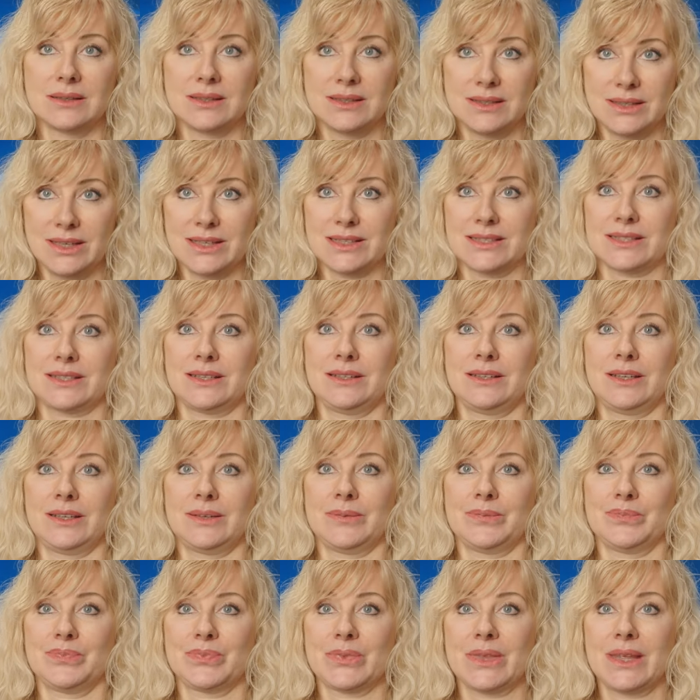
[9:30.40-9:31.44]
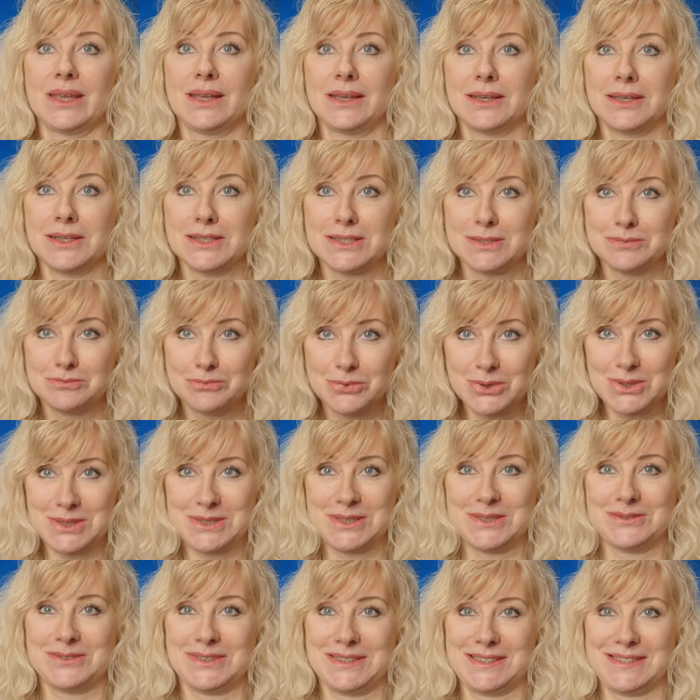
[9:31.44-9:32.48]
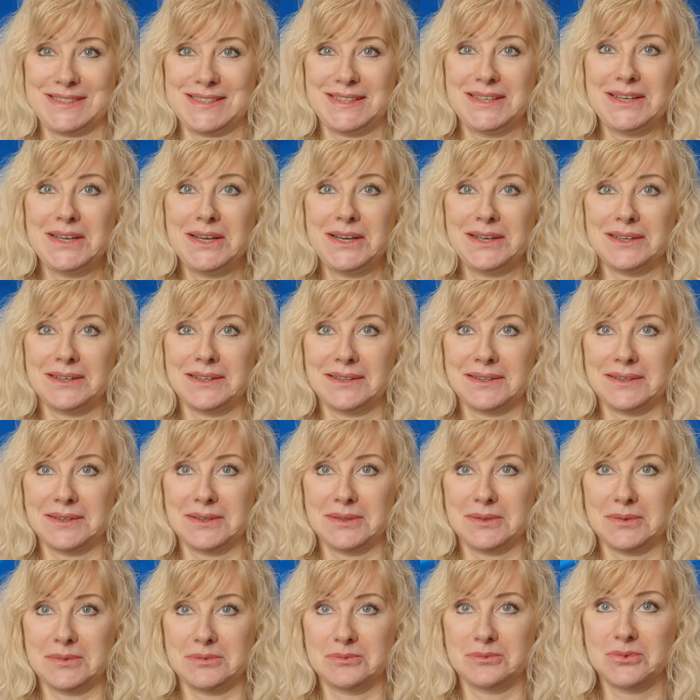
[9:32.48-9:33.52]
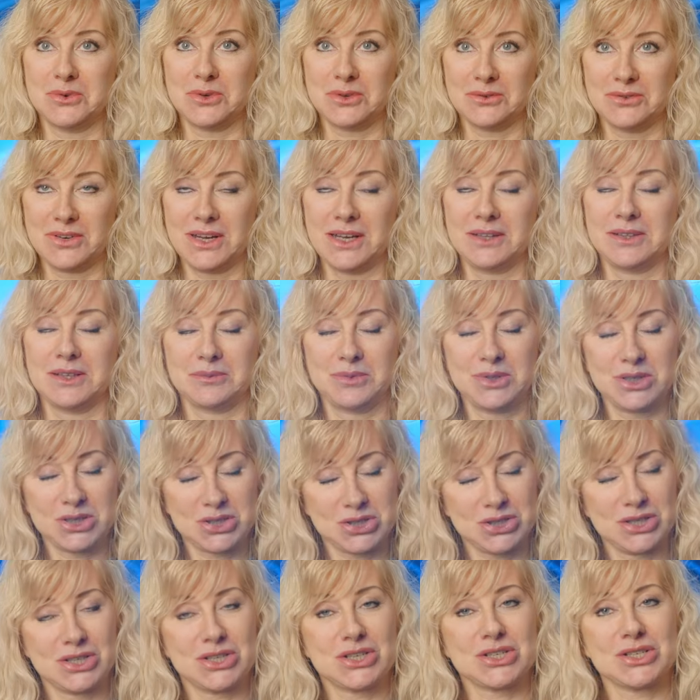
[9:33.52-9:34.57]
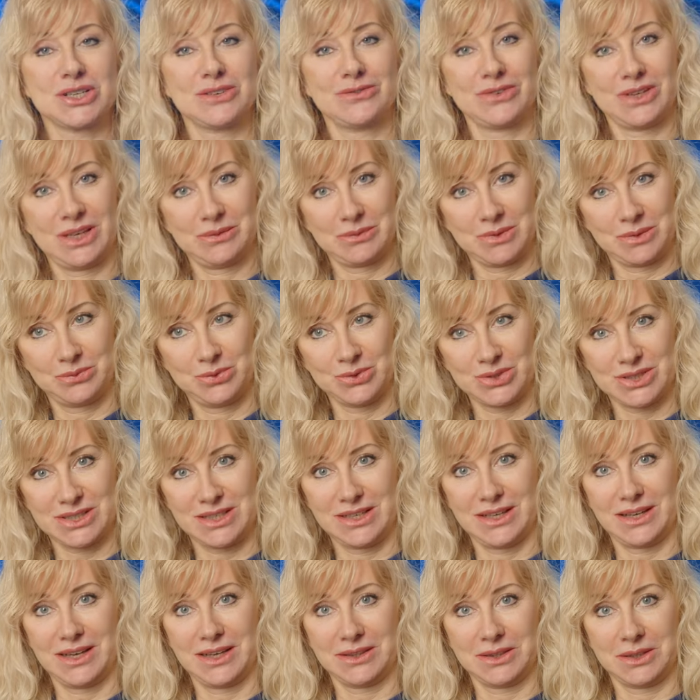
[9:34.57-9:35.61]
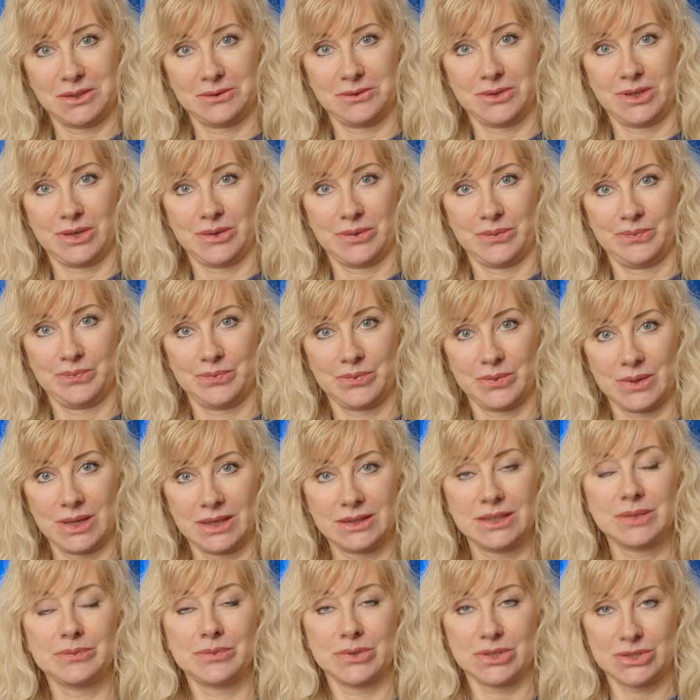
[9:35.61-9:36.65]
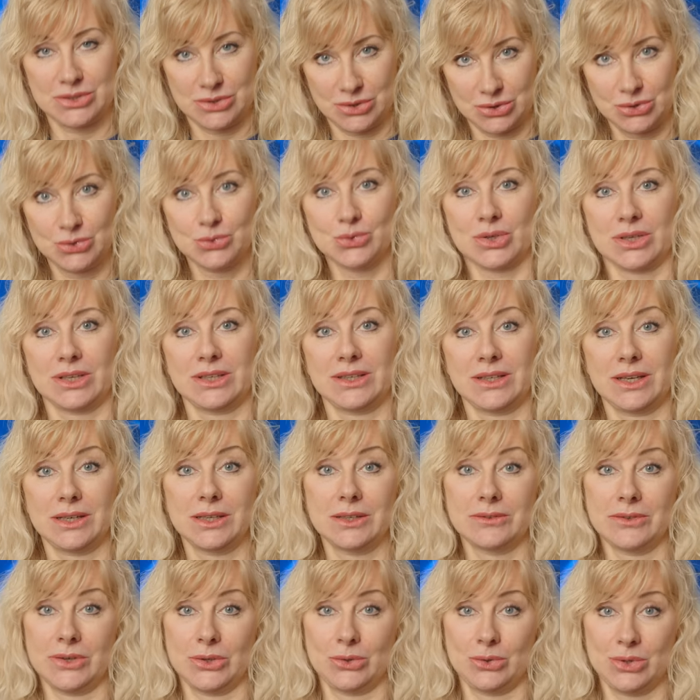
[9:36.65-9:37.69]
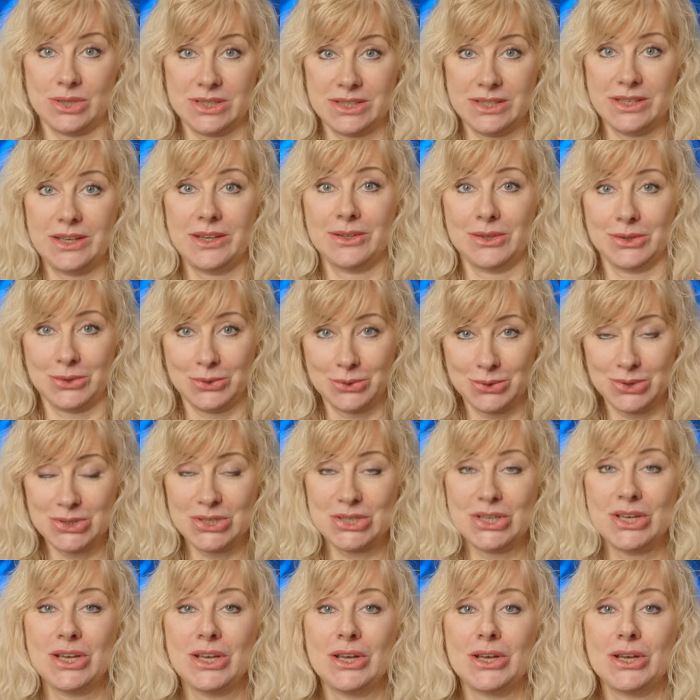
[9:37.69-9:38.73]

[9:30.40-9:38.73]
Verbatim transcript: Если использовать а, буквально в ближайшее время после этого, этой процедуры, я говорю день, ночь,